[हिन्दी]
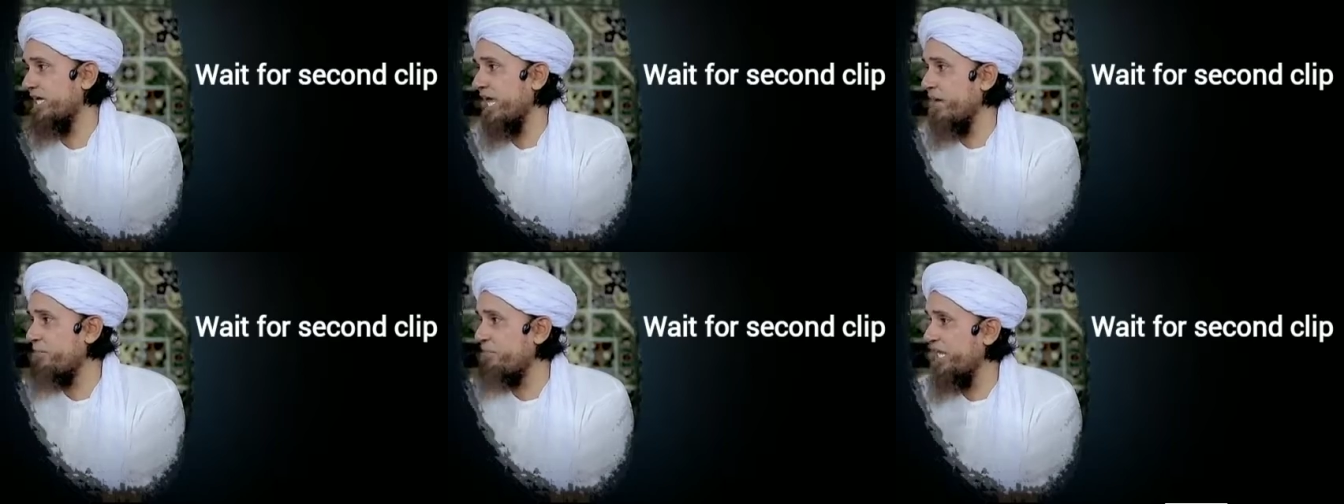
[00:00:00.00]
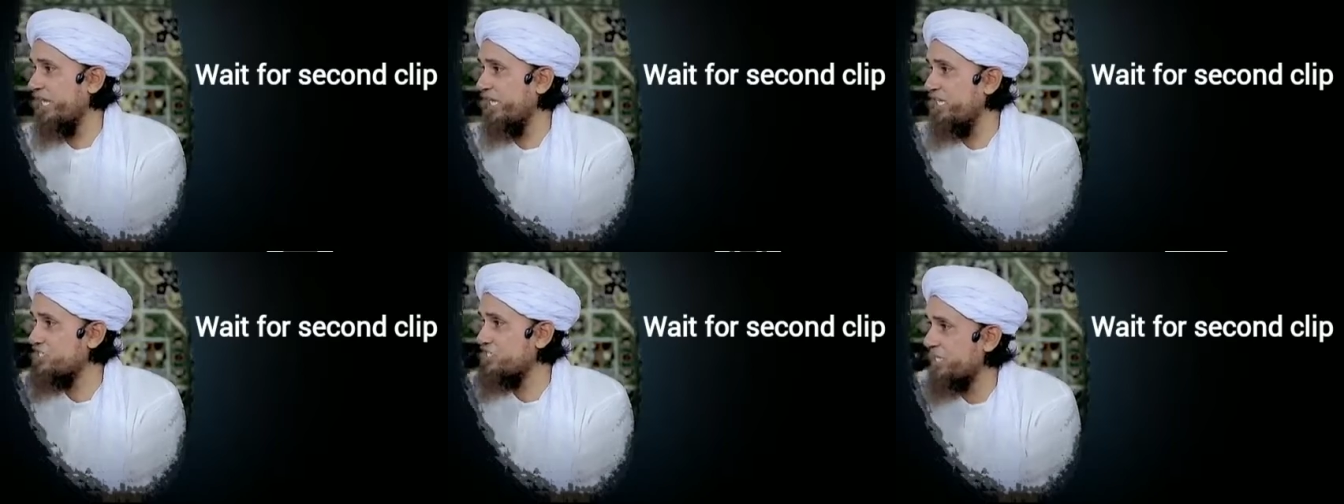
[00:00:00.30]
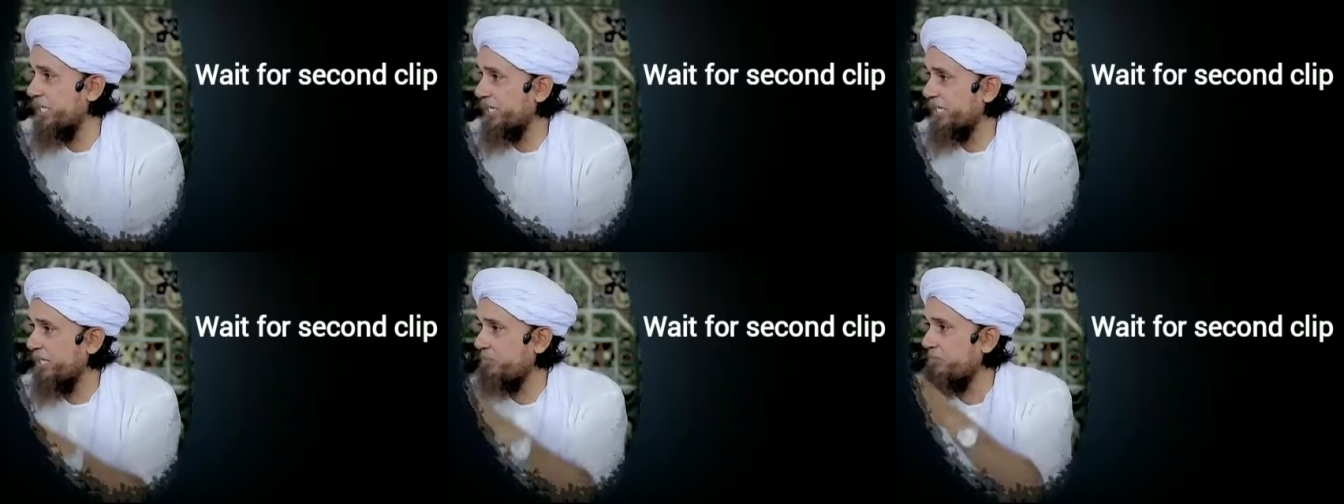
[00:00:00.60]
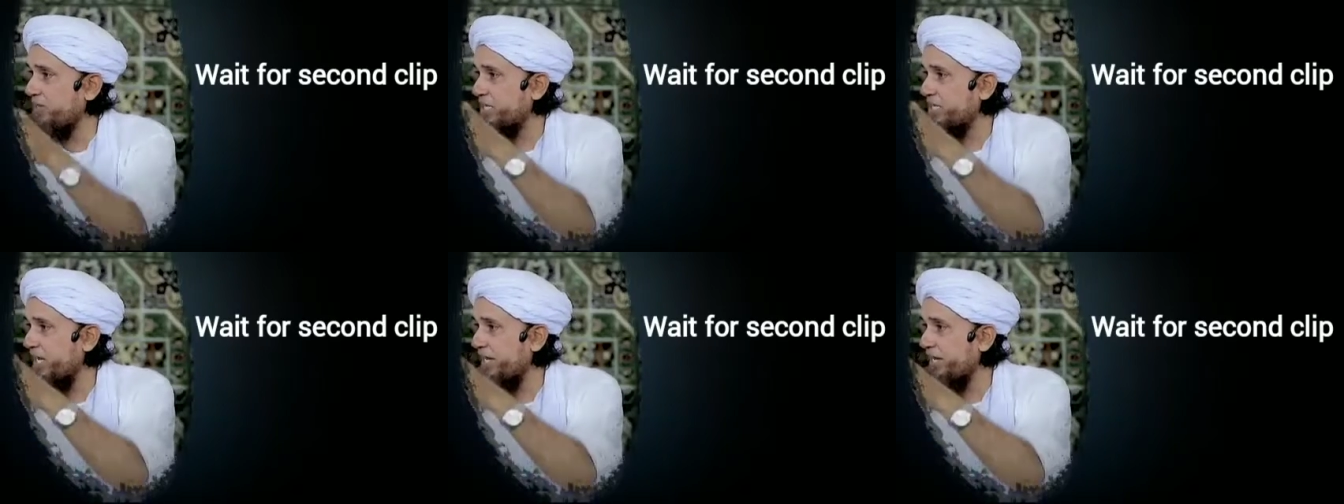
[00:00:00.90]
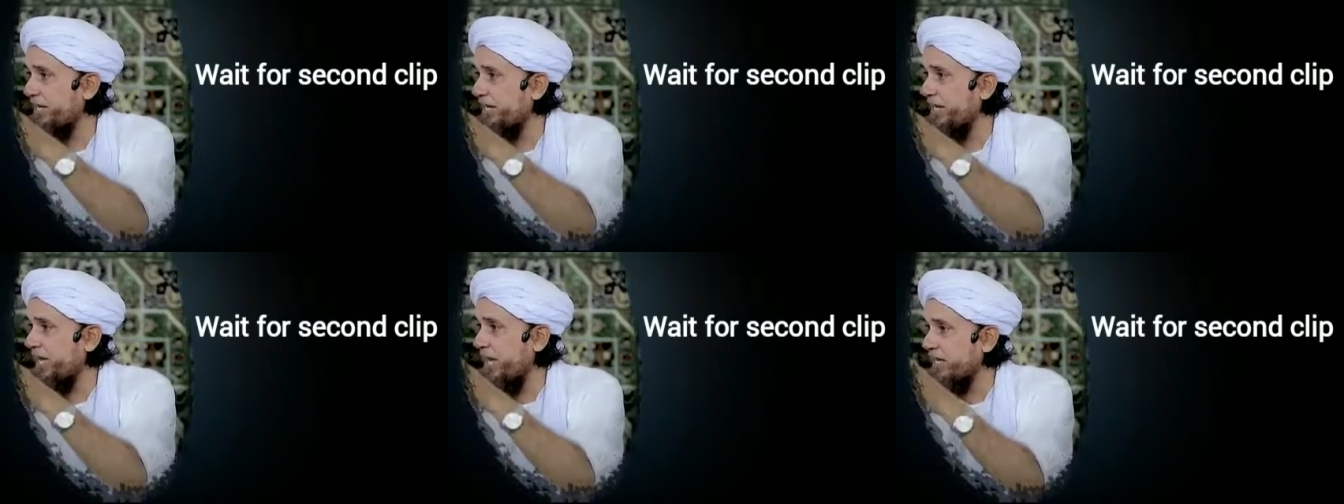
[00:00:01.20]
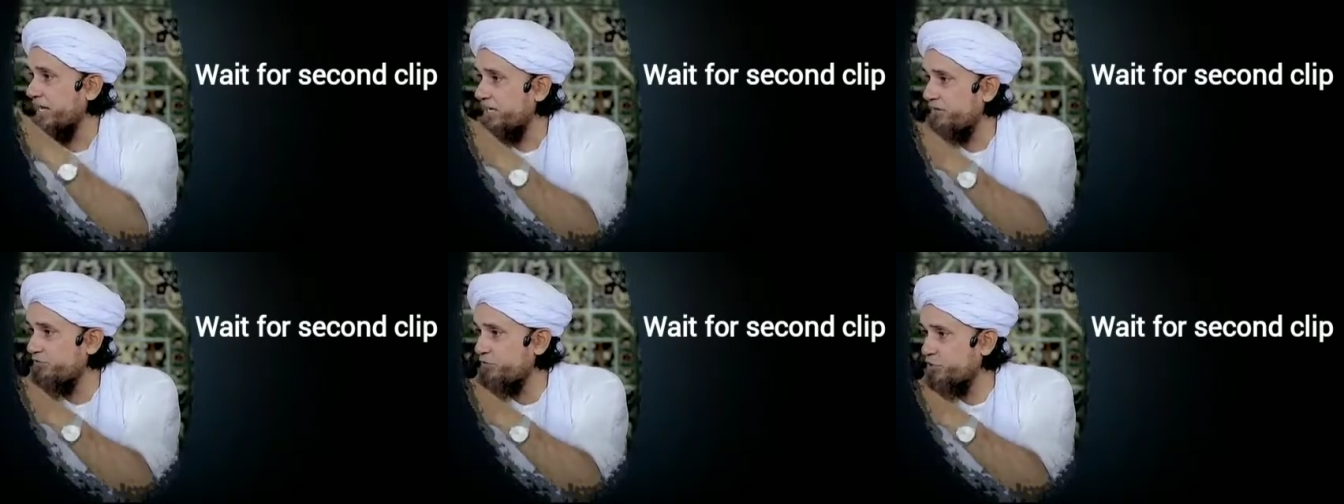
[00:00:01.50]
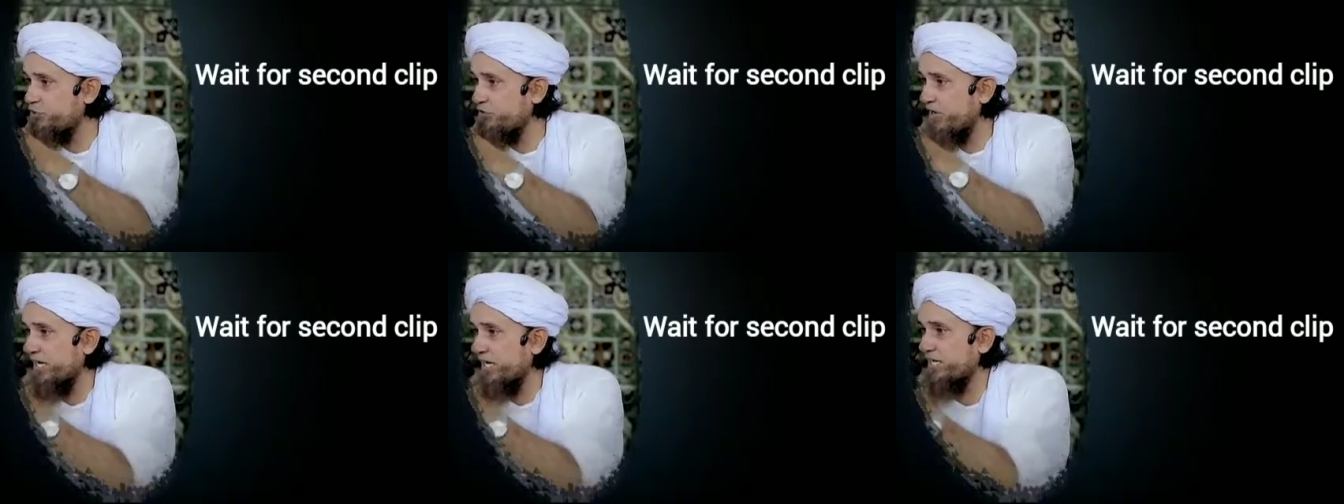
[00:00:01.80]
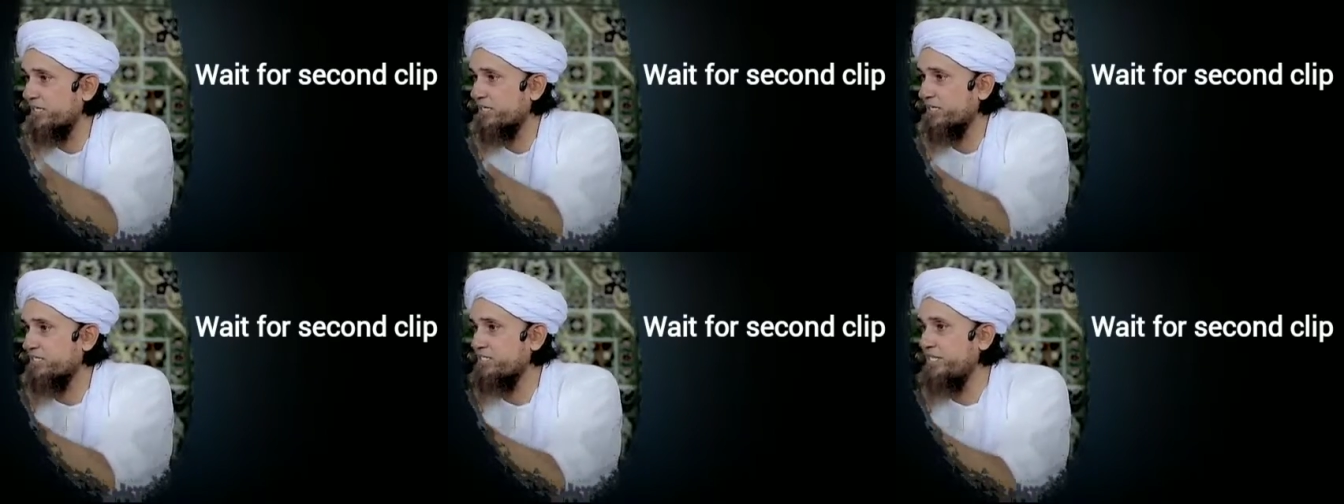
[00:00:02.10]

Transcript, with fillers: कैमरे की सेटिंग में जा रहे हैं आई लव यू वाला